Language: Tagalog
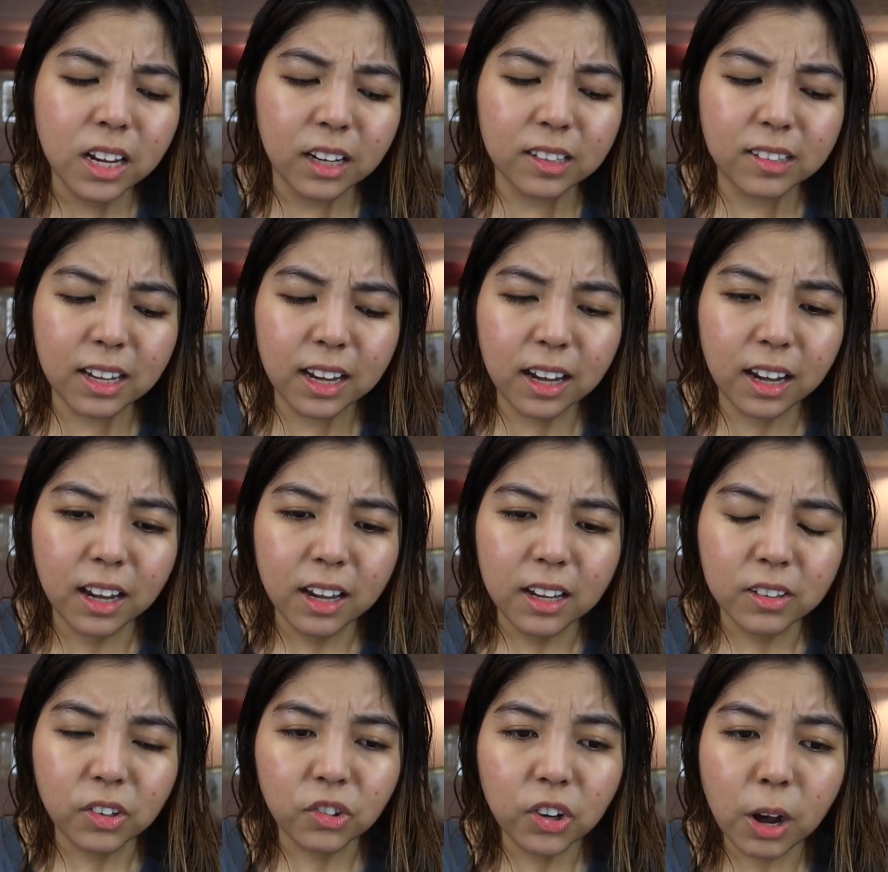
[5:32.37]
Kasi,
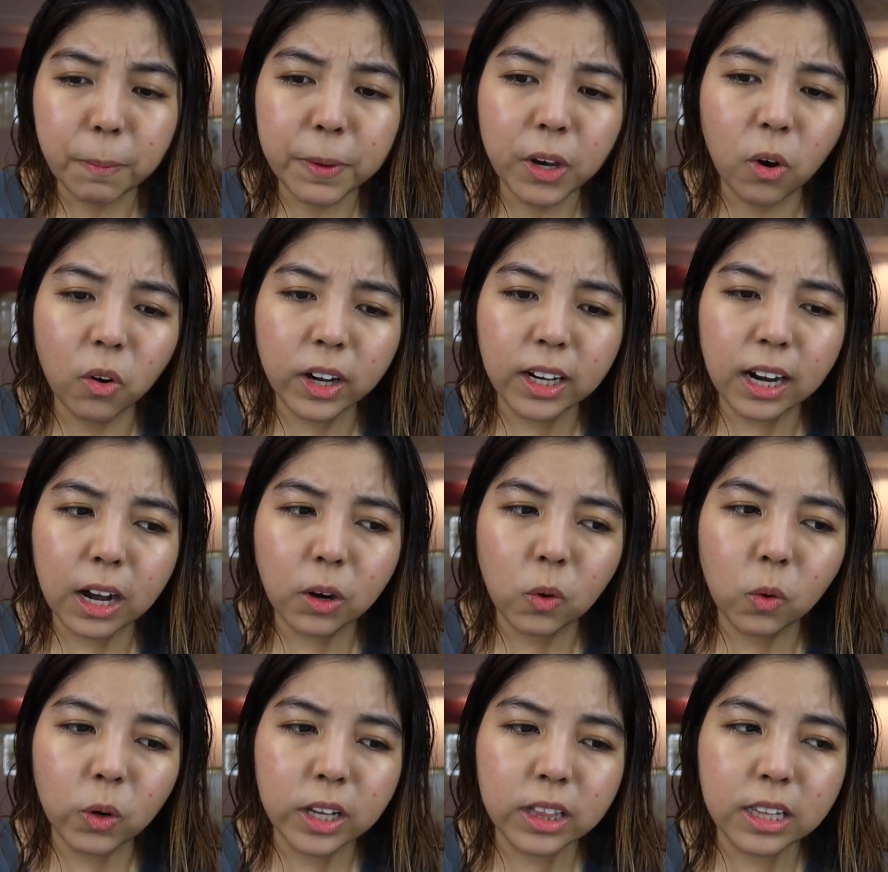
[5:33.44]
sa Shopee, okay lang
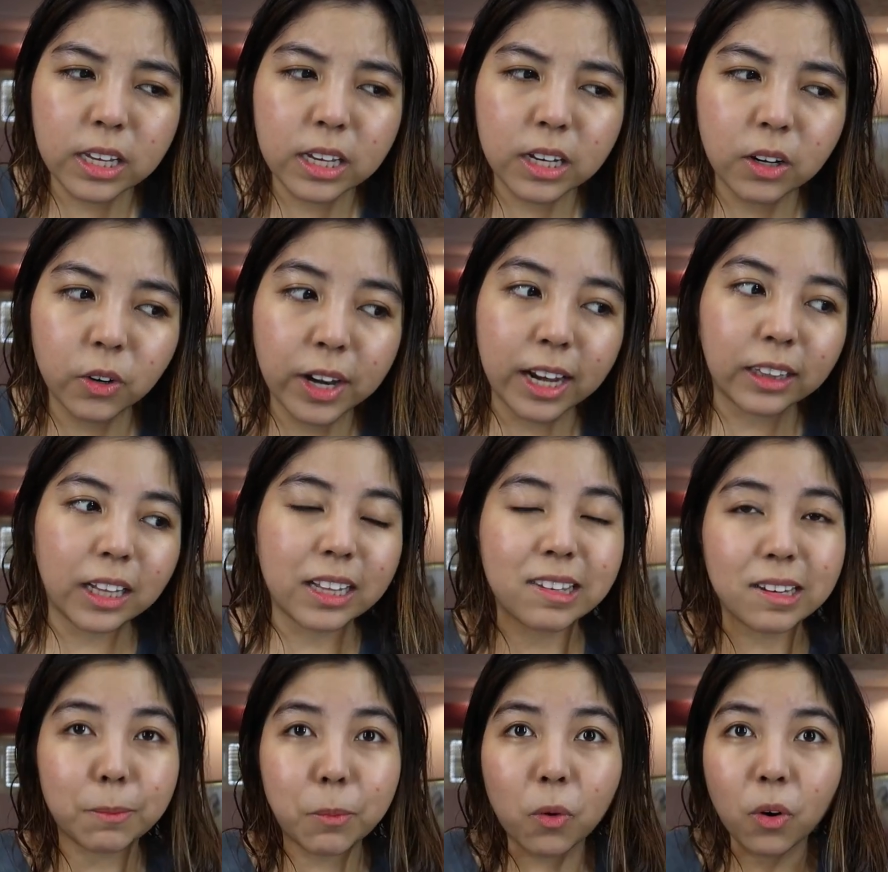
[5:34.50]
kung hindi connected
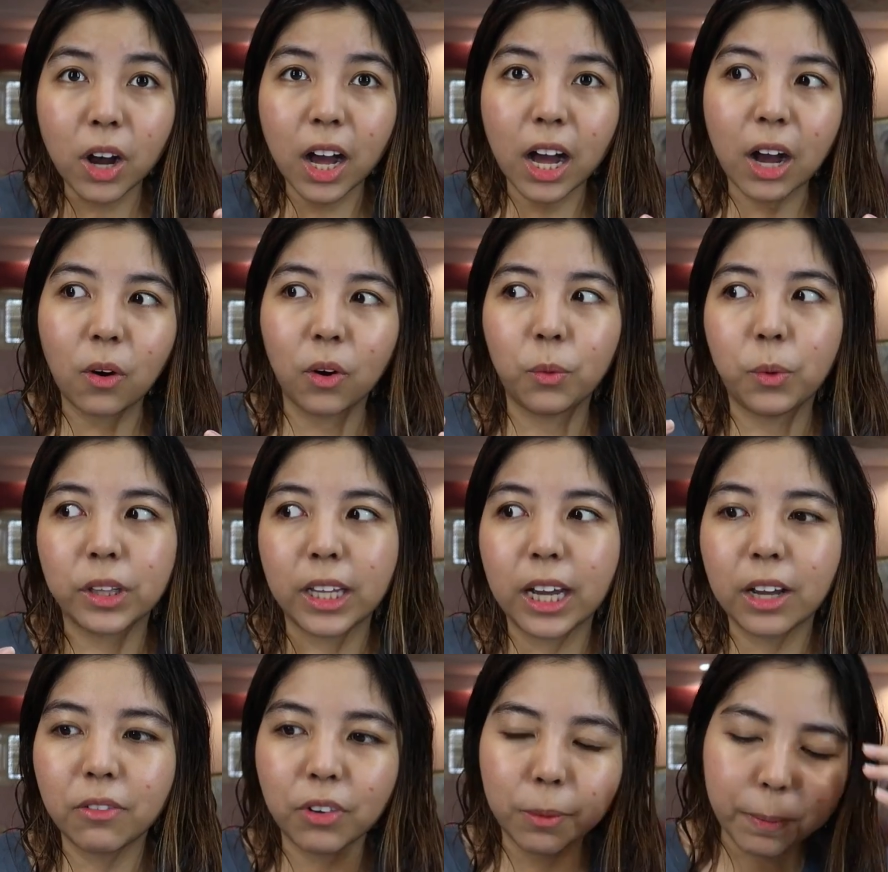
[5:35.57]
sa mukha or
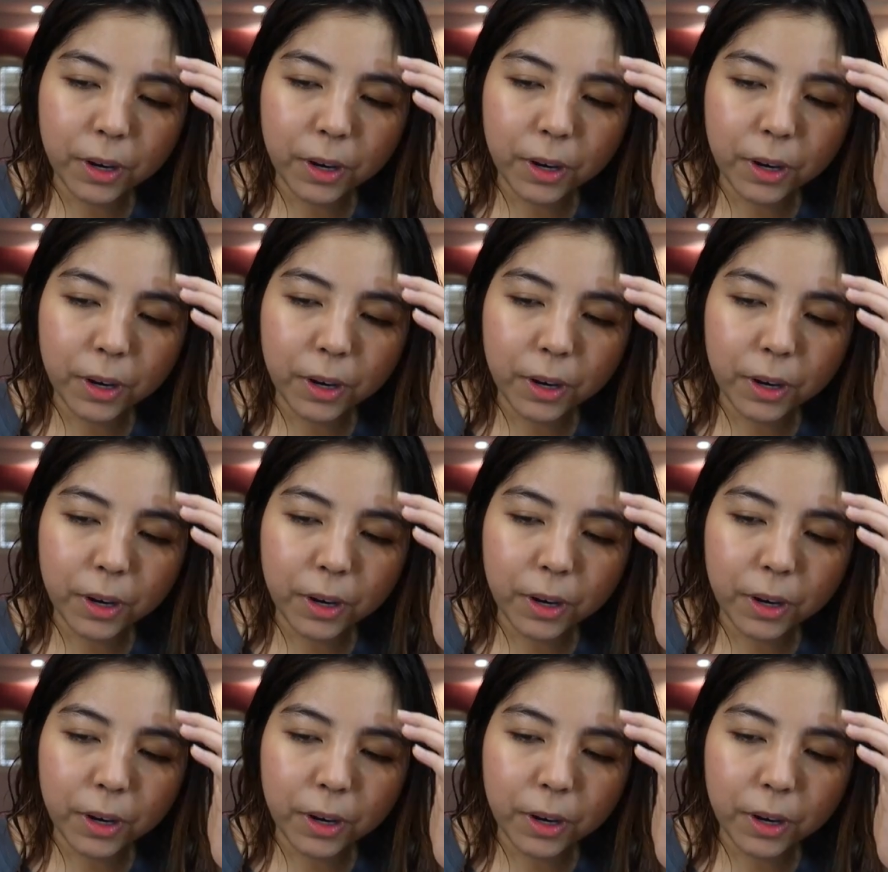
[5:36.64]
whatever.